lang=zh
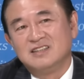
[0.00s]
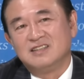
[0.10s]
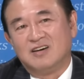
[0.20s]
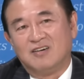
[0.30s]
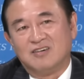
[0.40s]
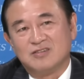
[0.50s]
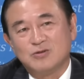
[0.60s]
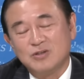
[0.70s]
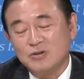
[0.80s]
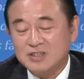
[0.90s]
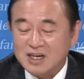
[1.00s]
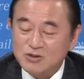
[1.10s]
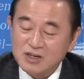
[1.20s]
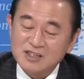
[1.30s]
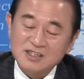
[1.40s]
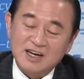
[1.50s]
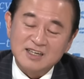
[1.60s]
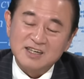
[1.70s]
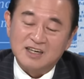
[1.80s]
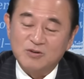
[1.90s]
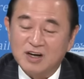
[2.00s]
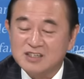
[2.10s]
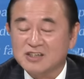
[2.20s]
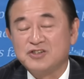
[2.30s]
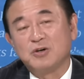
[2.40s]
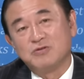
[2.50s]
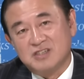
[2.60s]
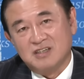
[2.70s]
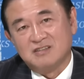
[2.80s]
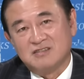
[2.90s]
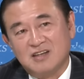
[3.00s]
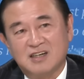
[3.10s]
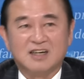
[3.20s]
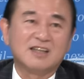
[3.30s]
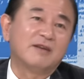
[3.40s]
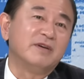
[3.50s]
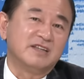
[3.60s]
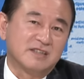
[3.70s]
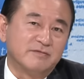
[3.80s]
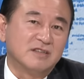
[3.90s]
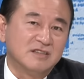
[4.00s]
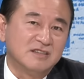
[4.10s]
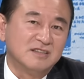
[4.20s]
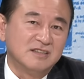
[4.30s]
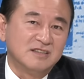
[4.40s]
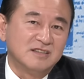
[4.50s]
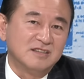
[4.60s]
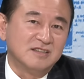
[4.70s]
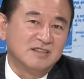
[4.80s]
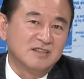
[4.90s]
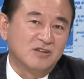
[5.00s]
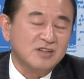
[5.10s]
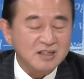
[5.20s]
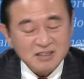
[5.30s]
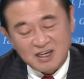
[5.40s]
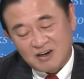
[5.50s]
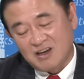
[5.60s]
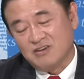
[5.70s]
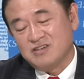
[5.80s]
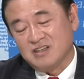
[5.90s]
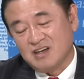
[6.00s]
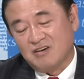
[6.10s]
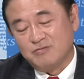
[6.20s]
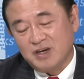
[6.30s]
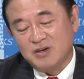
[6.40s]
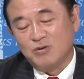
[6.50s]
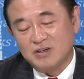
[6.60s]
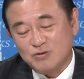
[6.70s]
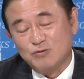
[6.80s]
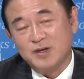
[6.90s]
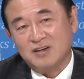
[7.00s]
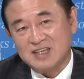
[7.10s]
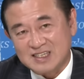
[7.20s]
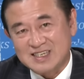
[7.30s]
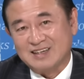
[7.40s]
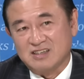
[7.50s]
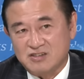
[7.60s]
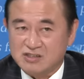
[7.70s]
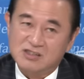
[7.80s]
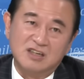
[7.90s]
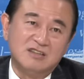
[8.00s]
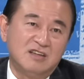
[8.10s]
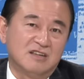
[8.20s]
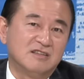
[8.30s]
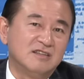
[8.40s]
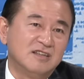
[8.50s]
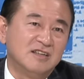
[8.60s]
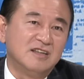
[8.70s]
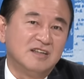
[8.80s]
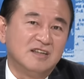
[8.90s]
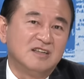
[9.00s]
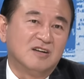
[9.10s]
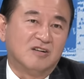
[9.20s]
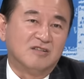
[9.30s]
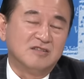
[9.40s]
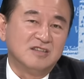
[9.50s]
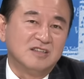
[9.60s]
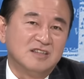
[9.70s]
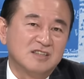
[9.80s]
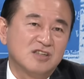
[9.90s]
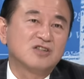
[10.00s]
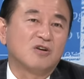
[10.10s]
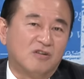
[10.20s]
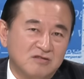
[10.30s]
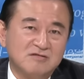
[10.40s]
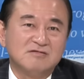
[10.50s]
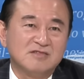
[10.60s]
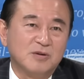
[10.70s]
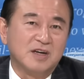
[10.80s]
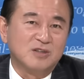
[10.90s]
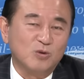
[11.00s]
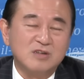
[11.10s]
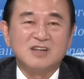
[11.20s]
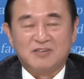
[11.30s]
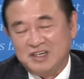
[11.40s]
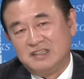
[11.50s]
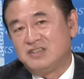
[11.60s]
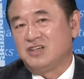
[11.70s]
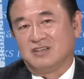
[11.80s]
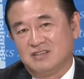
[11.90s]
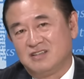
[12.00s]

哦，所以说在最近来讲的话，这个修正当然它没什么。哦，但是你要了解到美国的股票它涨的时间点，哦，是从对不对多少年前？